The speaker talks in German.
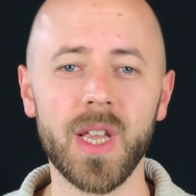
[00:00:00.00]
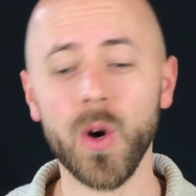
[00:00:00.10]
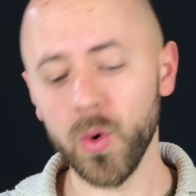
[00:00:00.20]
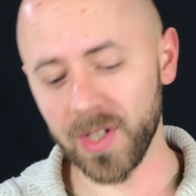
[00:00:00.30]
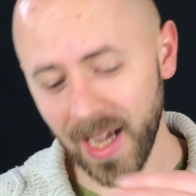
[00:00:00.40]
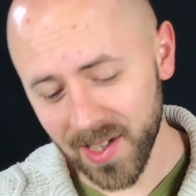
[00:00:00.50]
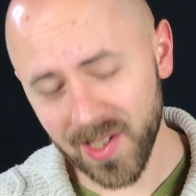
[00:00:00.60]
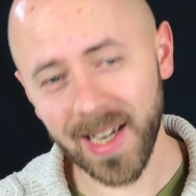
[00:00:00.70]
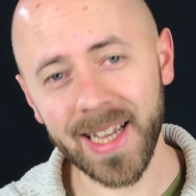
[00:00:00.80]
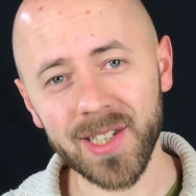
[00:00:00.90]
Und dann ist
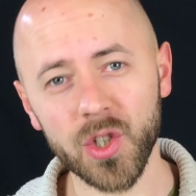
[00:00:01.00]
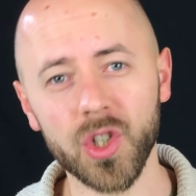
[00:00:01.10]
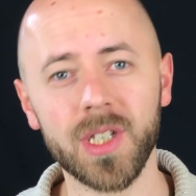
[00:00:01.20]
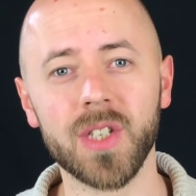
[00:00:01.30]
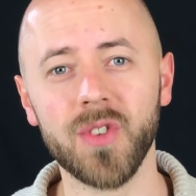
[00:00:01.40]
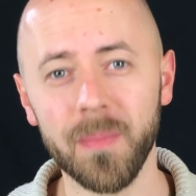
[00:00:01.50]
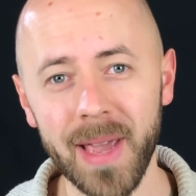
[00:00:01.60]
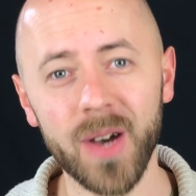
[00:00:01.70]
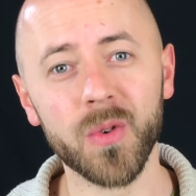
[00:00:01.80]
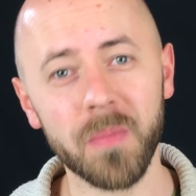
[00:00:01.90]
der nächste Schritt, dass wir
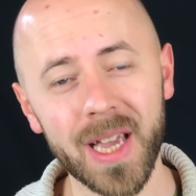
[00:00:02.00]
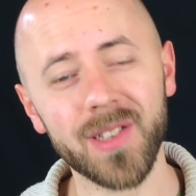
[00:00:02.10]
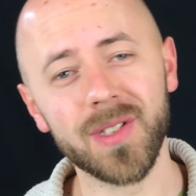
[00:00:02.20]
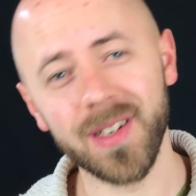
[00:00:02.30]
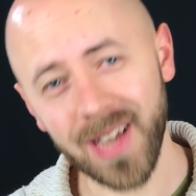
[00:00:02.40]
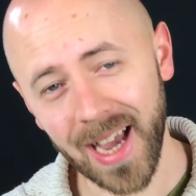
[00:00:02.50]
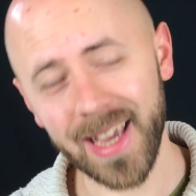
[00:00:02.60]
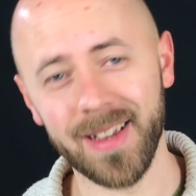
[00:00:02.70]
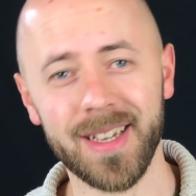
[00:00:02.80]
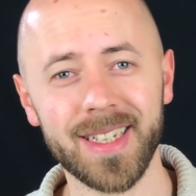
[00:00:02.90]
mehr und mehr ins
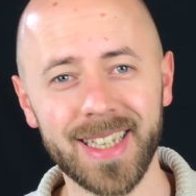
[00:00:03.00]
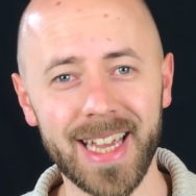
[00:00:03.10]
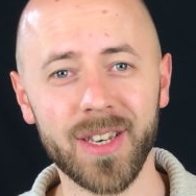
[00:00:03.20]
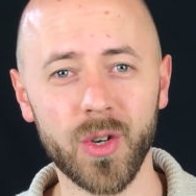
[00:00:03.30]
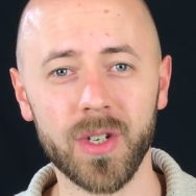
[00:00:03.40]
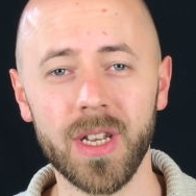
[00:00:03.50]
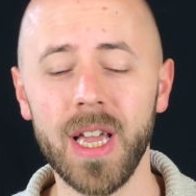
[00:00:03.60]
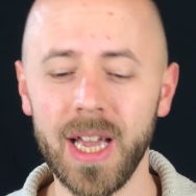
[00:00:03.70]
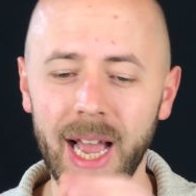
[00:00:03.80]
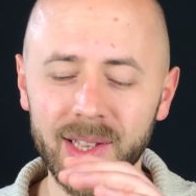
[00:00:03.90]
Detail gehen können.
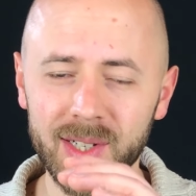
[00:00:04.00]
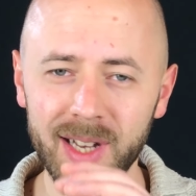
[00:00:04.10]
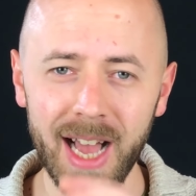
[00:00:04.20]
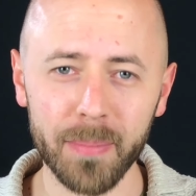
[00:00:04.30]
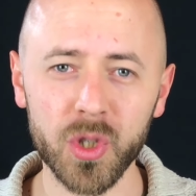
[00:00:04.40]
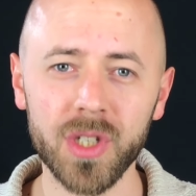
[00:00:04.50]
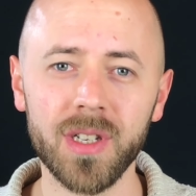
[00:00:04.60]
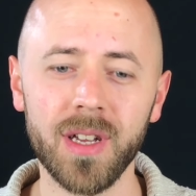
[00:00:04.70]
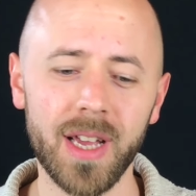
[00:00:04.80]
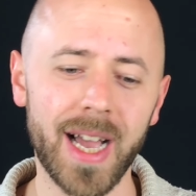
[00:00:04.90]
Einzelne
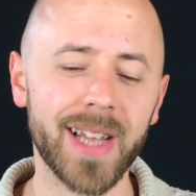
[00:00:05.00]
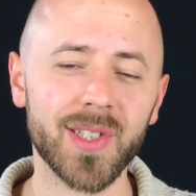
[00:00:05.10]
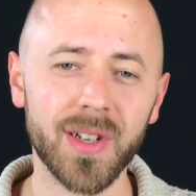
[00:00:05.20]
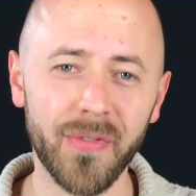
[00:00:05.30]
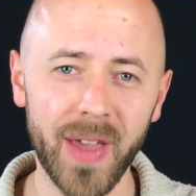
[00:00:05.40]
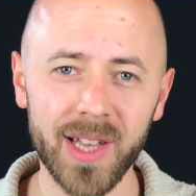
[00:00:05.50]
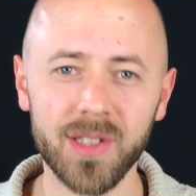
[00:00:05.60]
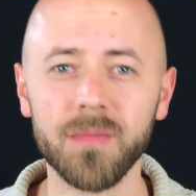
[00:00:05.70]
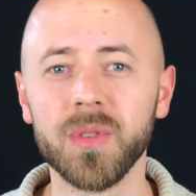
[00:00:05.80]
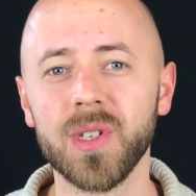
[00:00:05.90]
Abschnitte, einzelne
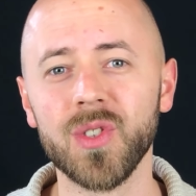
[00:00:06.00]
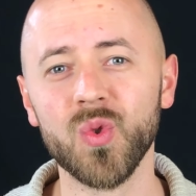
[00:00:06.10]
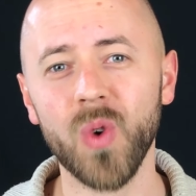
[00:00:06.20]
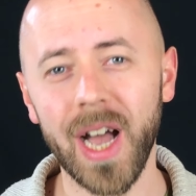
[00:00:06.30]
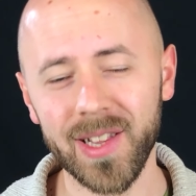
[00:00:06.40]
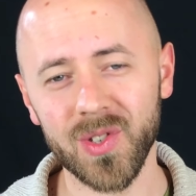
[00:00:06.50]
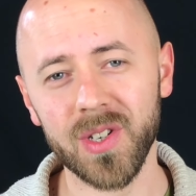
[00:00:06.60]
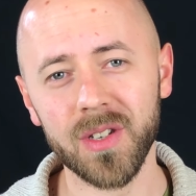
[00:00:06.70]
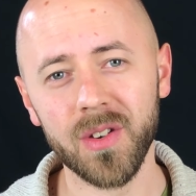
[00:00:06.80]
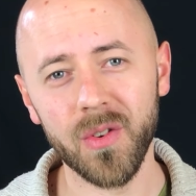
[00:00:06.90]
Verse bis hin zu
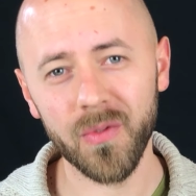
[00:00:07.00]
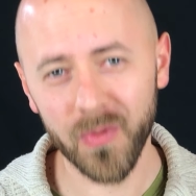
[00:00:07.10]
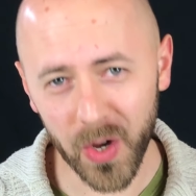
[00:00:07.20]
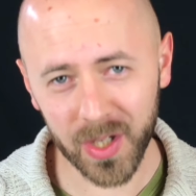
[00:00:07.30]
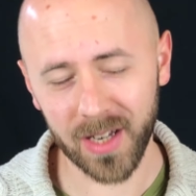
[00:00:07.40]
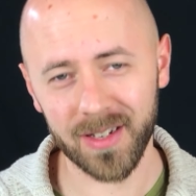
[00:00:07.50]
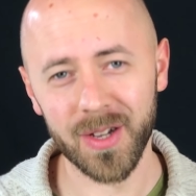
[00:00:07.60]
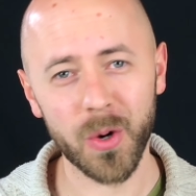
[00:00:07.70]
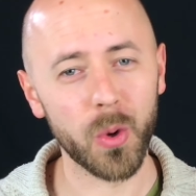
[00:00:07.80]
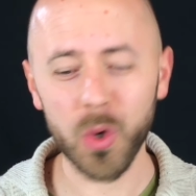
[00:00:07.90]
einzelnen Wörtern.
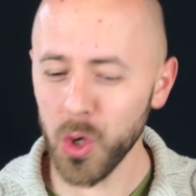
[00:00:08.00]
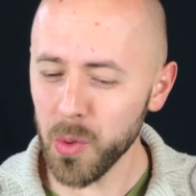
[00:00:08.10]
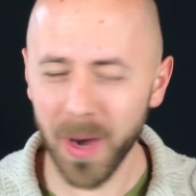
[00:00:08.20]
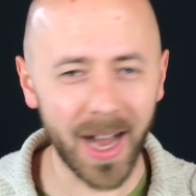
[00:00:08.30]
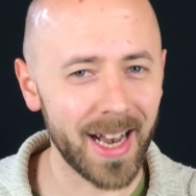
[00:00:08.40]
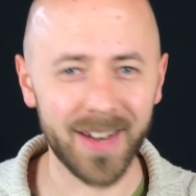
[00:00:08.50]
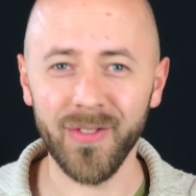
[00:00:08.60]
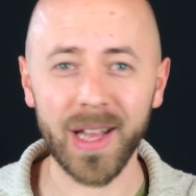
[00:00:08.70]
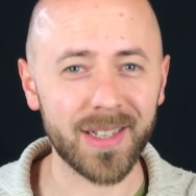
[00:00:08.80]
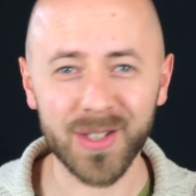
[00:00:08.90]
Und überall
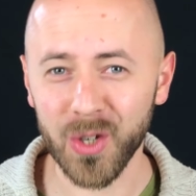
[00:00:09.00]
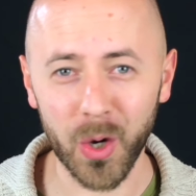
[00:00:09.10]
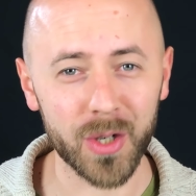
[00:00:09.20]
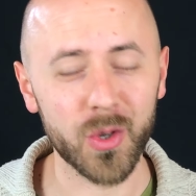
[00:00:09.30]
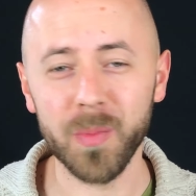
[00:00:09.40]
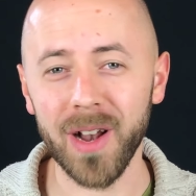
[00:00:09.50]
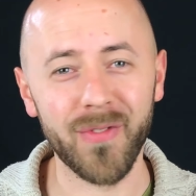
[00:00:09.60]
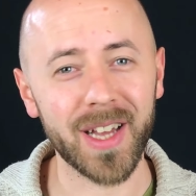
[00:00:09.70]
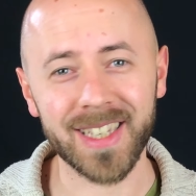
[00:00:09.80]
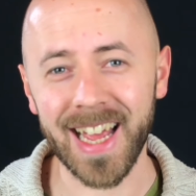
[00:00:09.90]
wartet Gold, überall
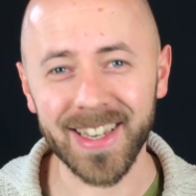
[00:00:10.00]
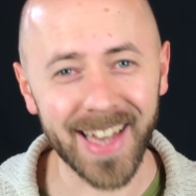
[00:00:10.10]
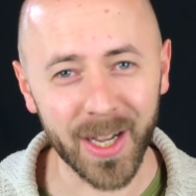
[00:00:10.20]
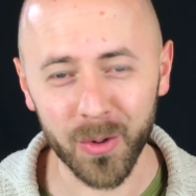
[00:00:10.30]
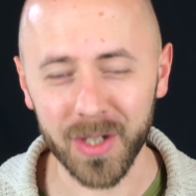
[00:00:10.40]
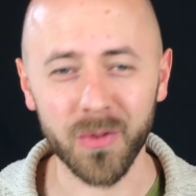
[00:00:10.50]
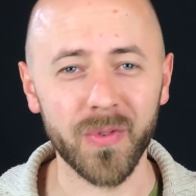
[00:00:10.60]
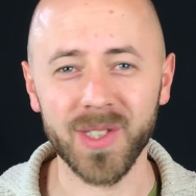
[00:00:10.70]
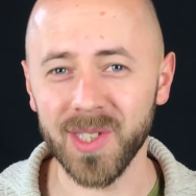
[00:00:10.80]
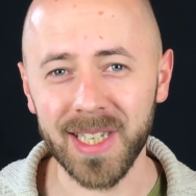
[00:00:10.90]
warten Entdeckungen und
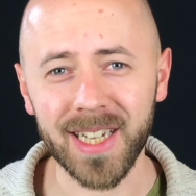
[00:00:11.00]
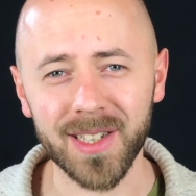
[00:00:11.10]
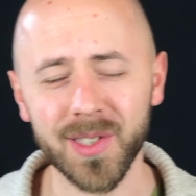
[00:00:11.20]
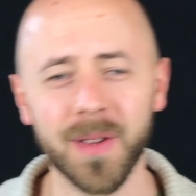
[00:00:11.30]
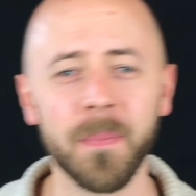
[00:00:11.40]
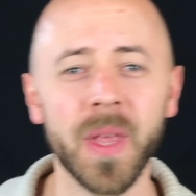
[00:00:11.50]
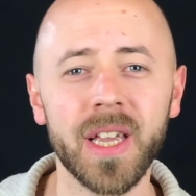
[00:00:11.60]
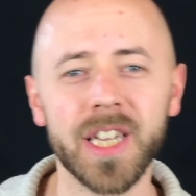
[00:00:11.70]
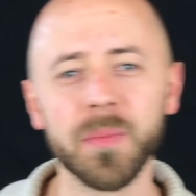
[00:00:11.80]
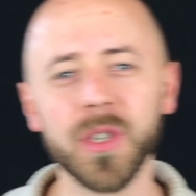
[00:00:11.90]
Faszinierendes.
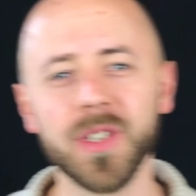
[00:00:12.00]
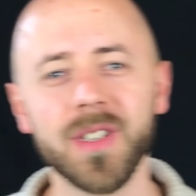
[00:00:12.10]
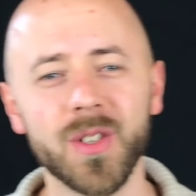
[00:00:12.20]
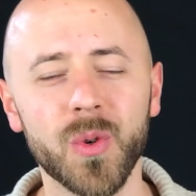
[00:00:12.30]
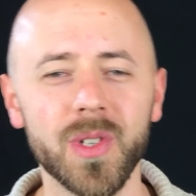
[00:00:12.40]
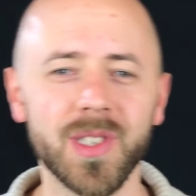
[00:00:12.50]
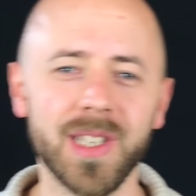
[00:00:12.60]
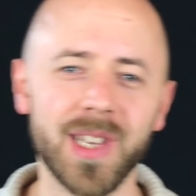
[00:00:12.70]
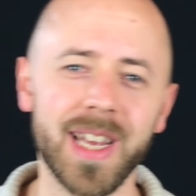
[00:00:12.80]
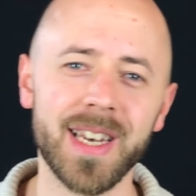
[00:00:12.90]
Ich möchte kurz
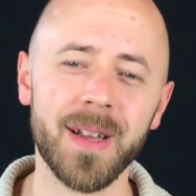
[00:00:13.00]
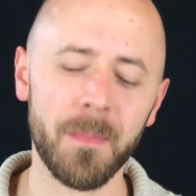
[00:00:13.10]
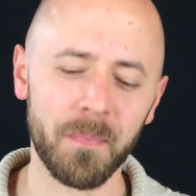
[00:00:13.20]
jetzt einen